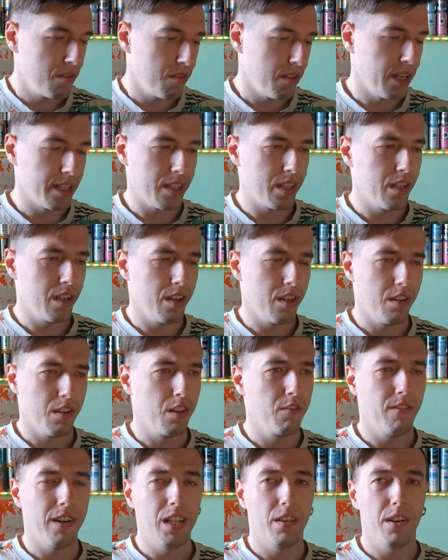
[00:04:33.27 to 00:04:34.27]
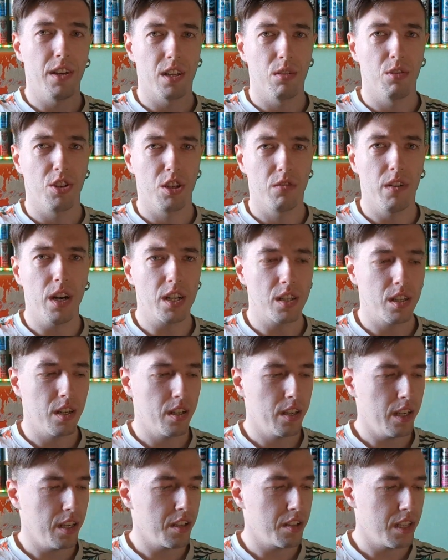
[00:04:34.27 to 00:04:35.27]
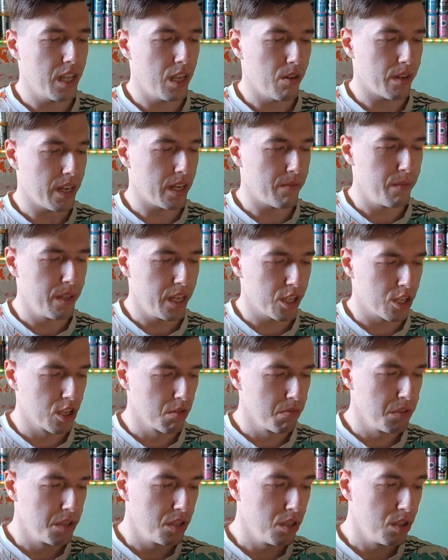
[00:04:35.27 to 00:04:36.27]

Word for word: Это инфа, наверное, очень важная, я не знаю, как бы я жил без